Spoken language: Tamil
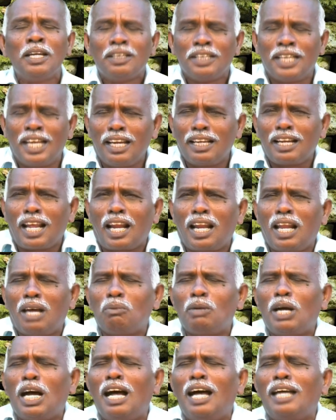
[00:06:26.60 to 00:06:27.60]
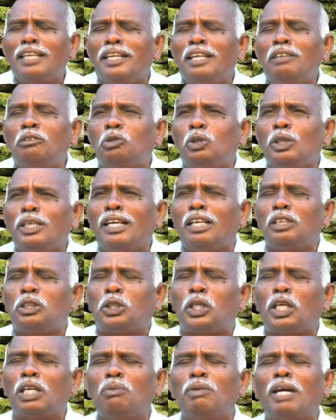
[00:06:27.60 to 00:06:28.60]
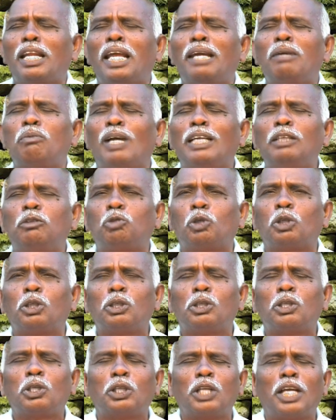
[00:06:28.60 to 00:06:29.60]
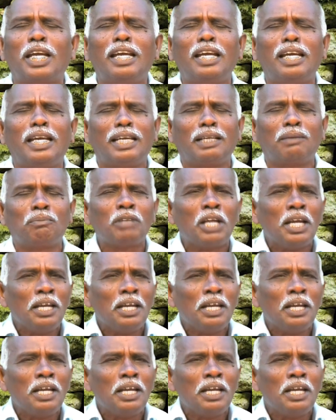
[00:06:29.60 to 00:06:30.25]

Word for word: நீர் அல்லவா நித்திய ஜீவனை வைத்திருக்கிறீர்